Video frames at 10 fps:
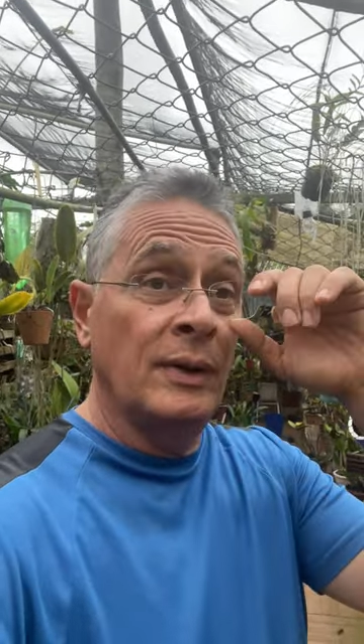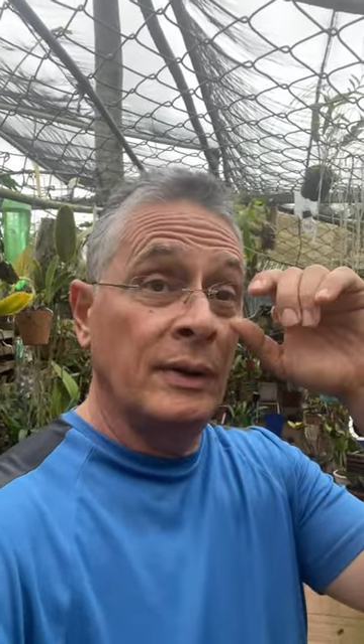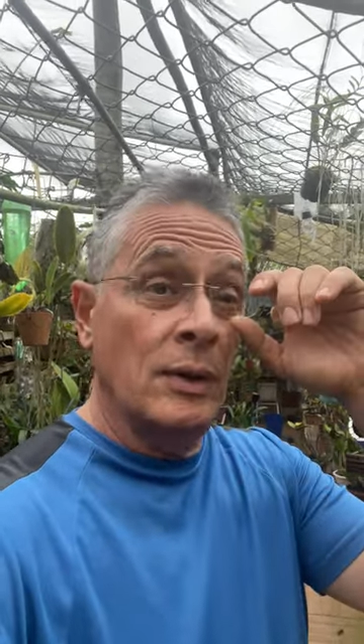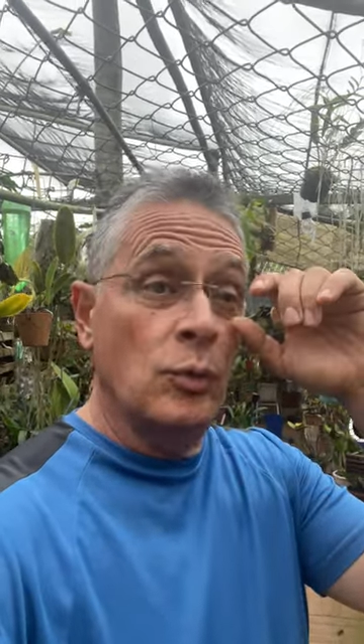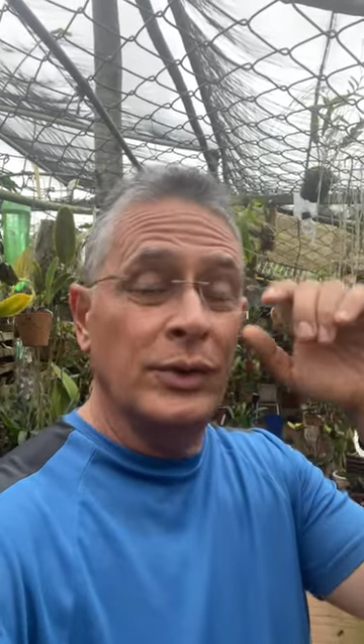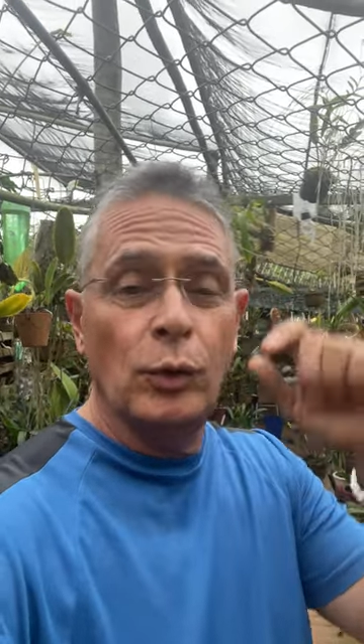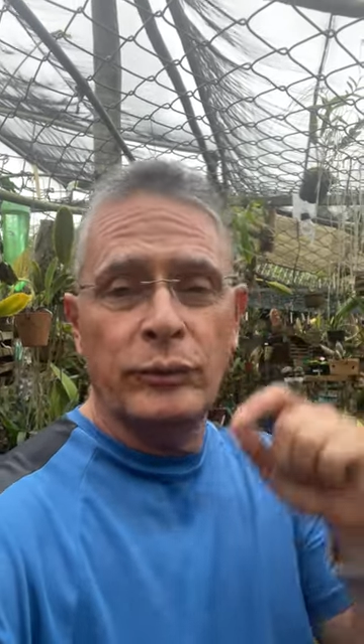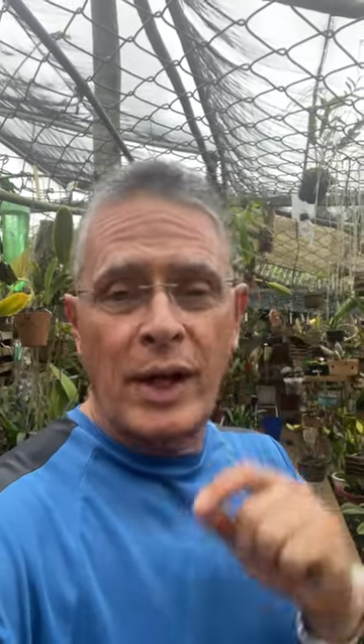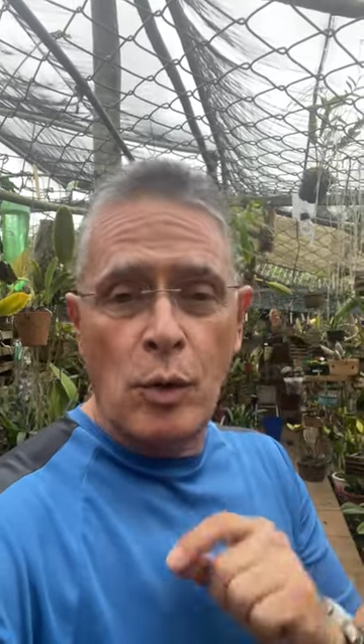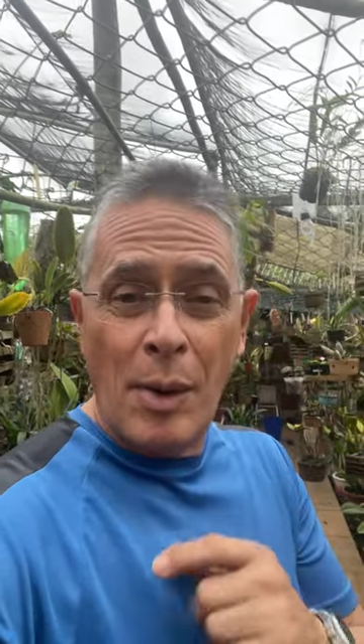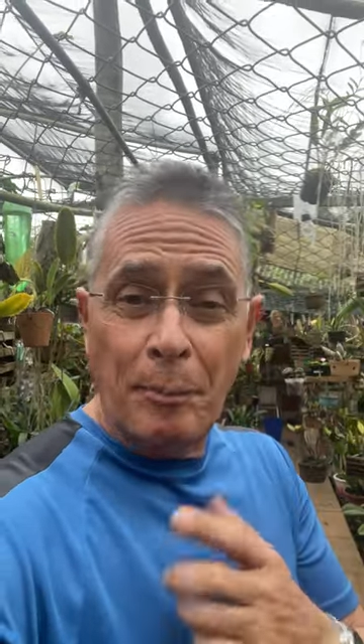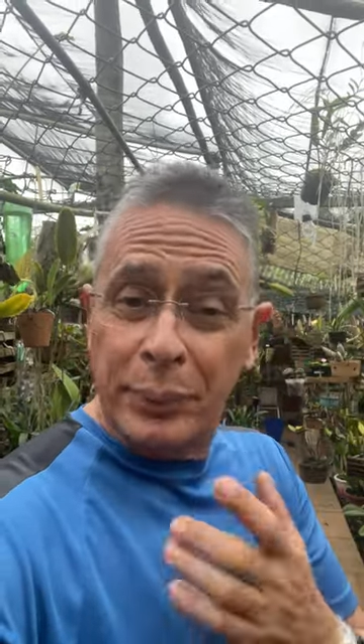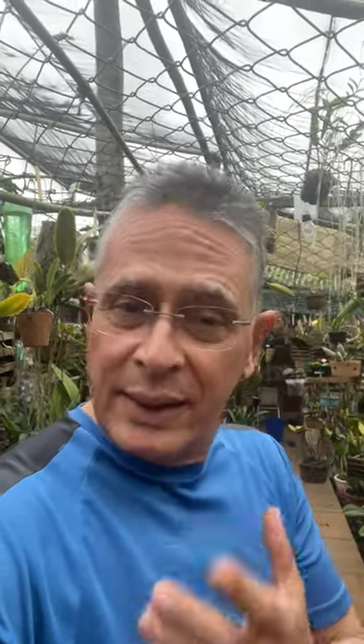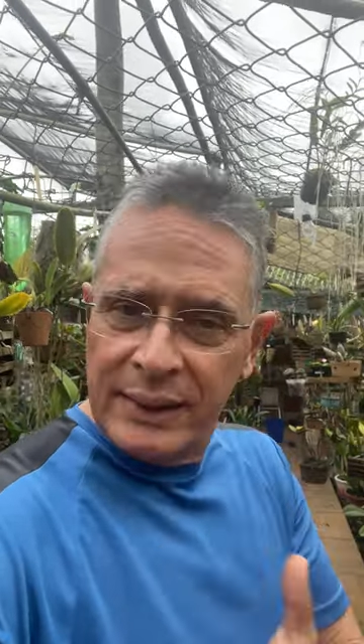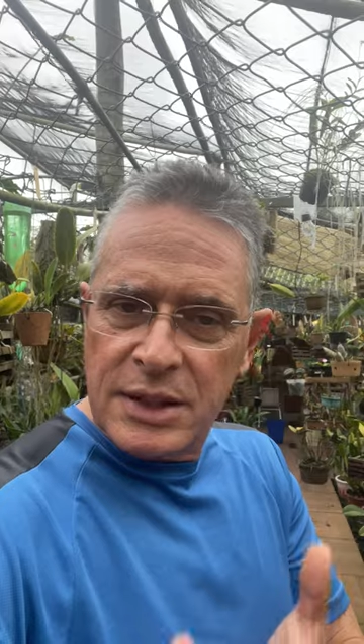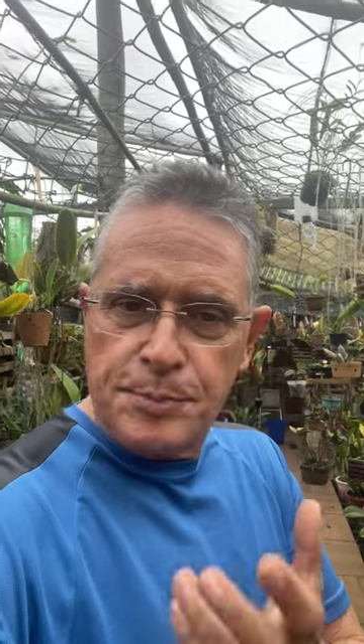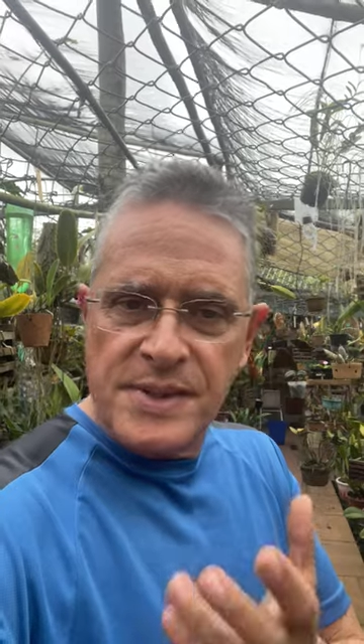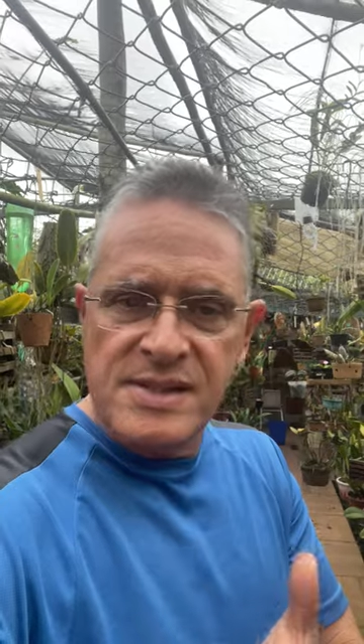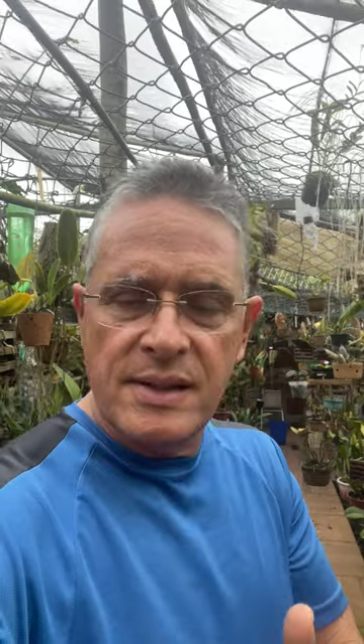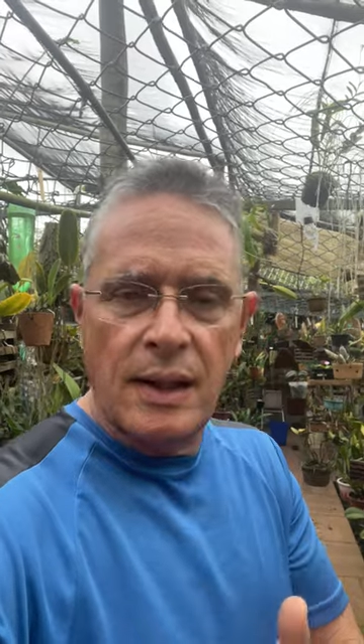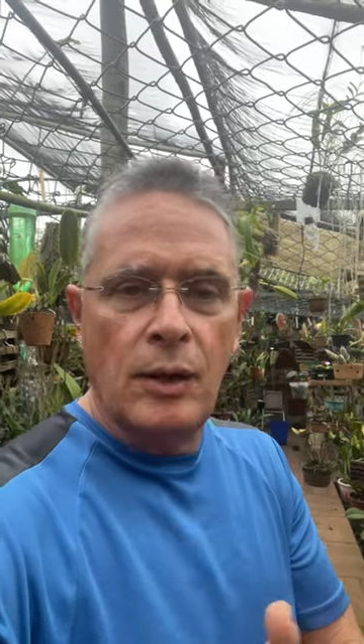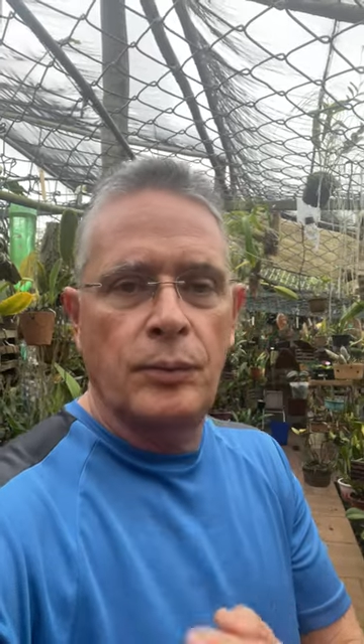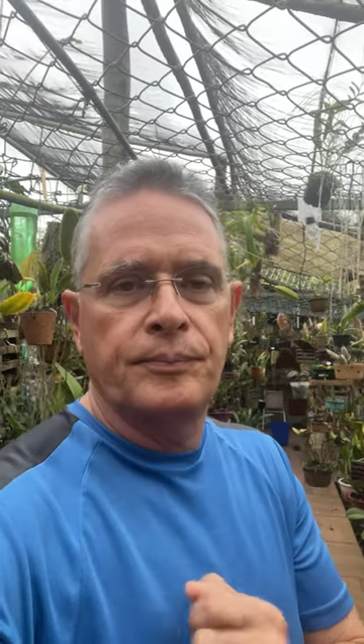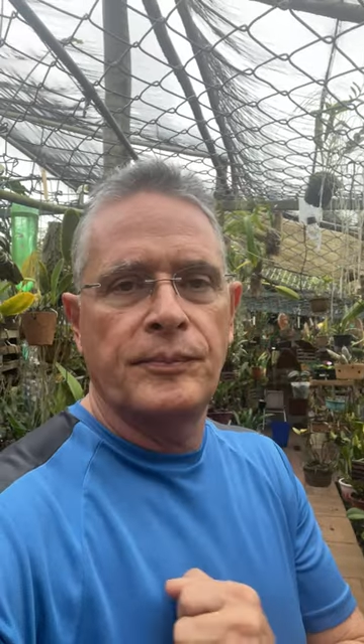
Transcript: que quando eu tenho uma planta especial